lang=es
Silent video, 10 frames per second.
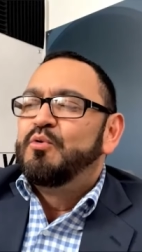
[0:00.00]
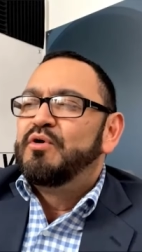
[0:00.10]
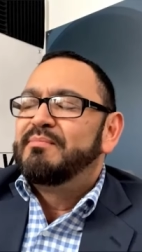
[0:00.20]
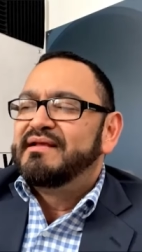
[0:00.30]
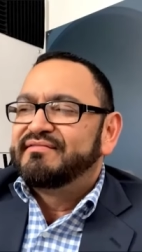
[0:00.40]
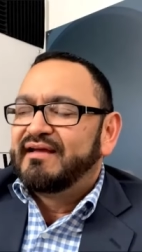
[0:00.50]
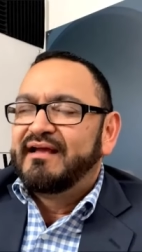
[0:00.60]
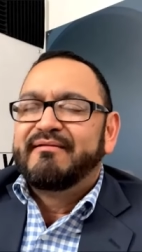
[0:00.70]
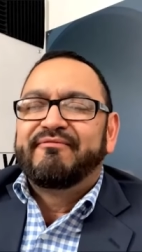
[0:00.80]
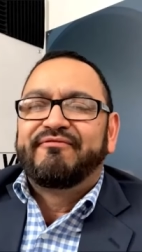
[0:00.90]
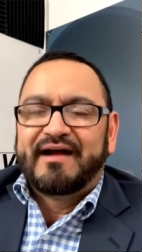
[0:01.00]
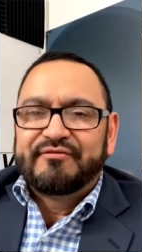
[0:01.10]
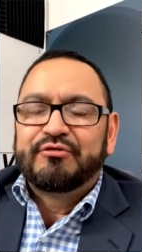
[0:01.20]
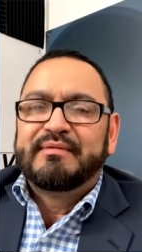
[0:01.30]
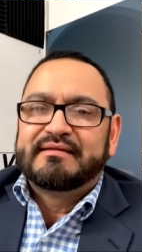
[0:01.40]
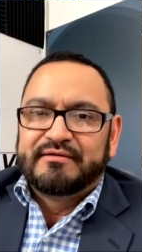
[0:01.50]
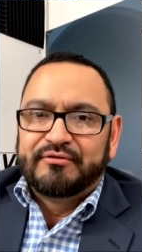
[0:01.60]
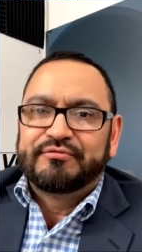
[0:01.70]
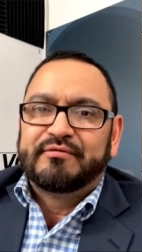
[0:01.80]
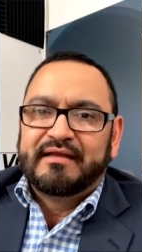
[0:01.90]
un mensaje falso,
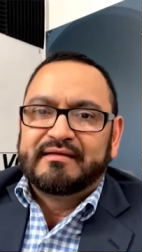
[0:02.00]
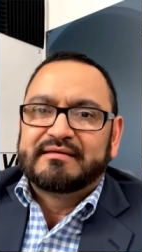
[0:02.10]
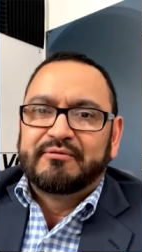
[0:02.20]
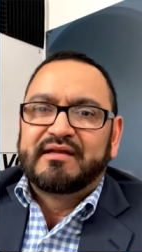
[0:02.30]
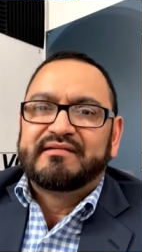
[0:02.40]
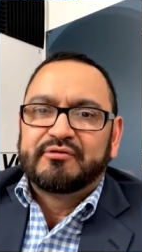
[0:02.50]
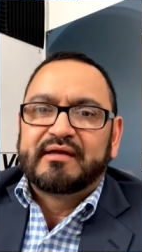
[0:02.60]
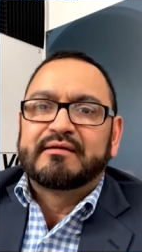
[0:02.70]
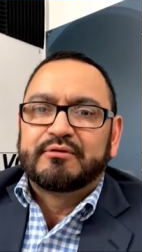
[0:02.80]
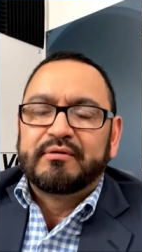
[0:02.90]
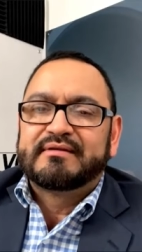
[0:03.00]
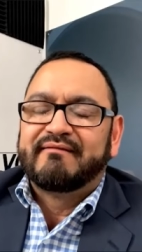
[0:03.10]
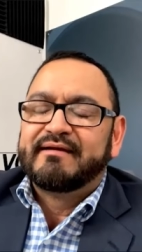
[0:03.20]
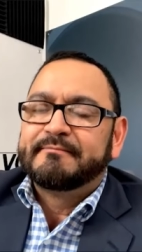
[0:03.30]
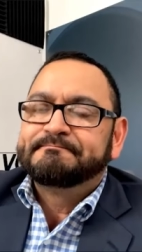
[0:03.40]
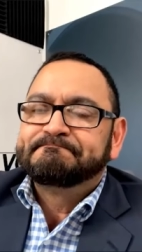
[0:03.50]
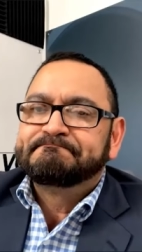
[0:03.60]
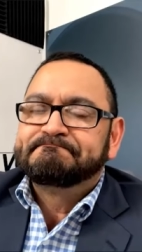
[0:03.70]
mentiroso de la dictadura diciéndole que todo está bien.